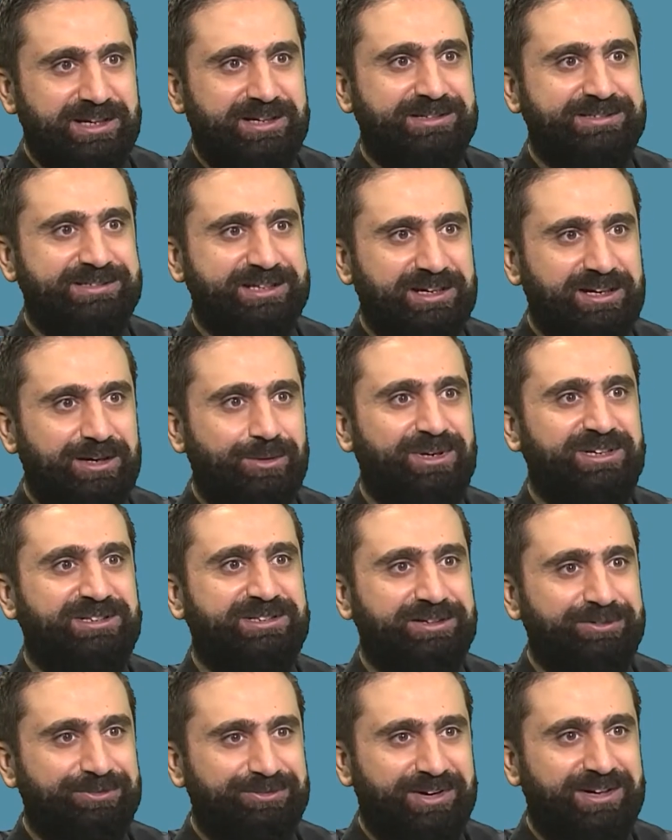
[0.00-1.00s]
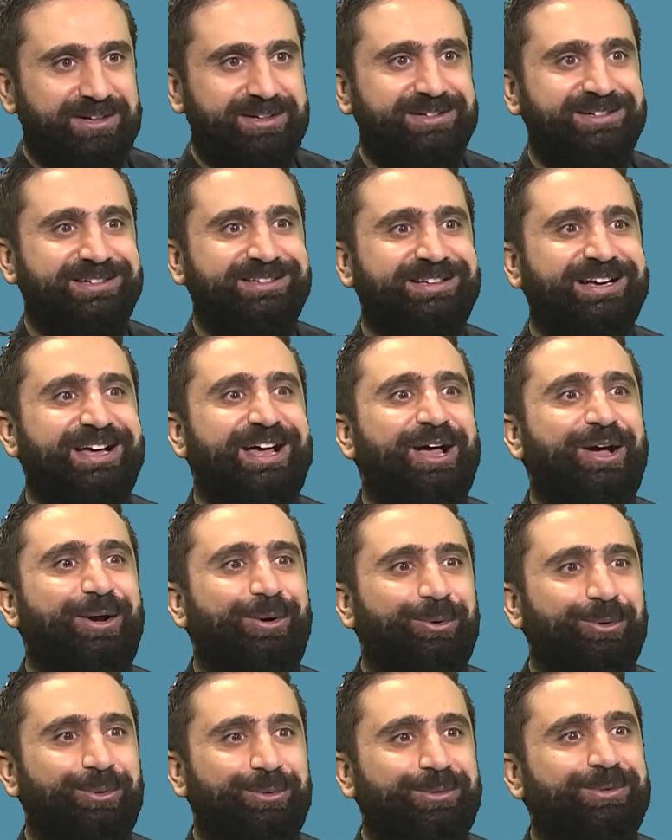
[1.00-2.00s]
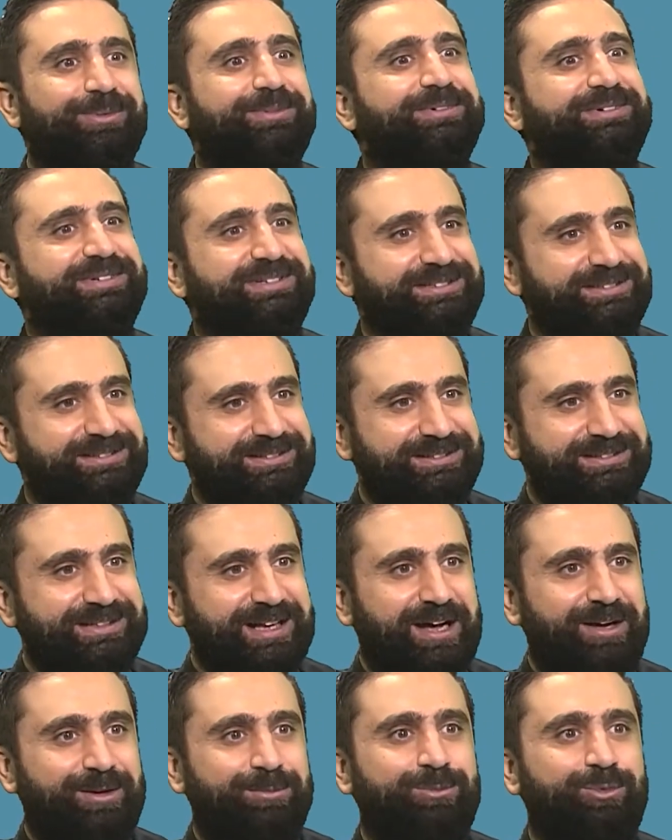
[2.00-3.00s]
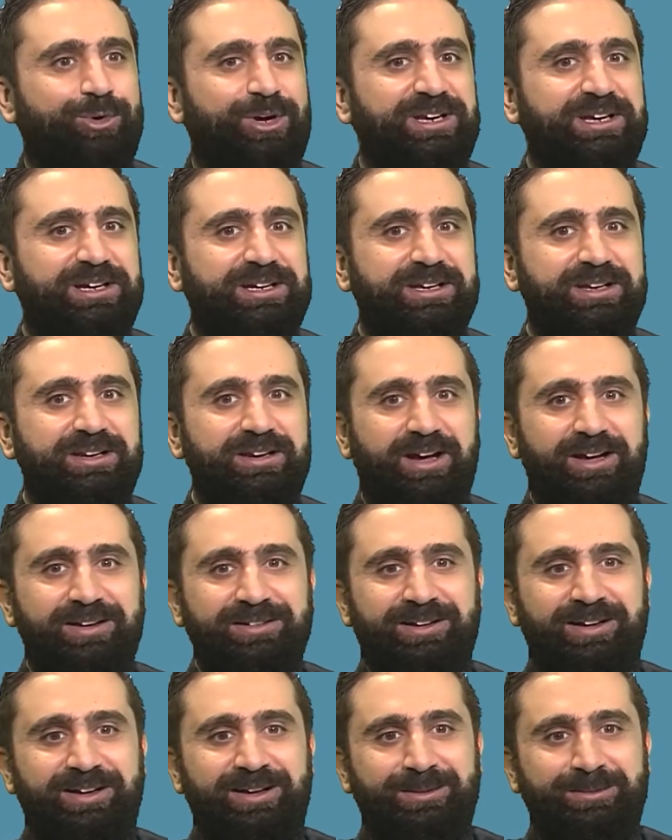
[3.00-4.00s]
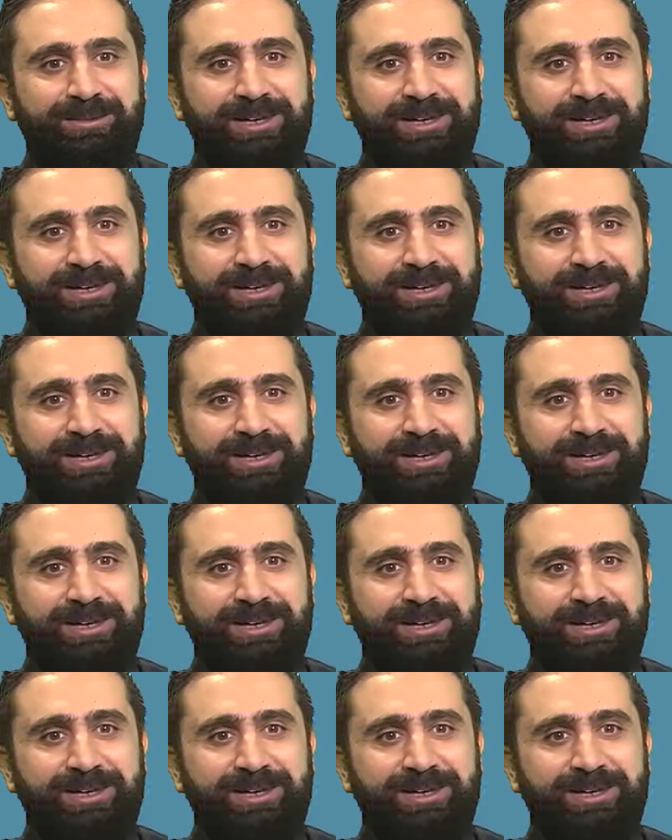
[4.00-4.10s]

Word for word: صلوات الفرض صلوات تقصية نعم ولكن إيه. انا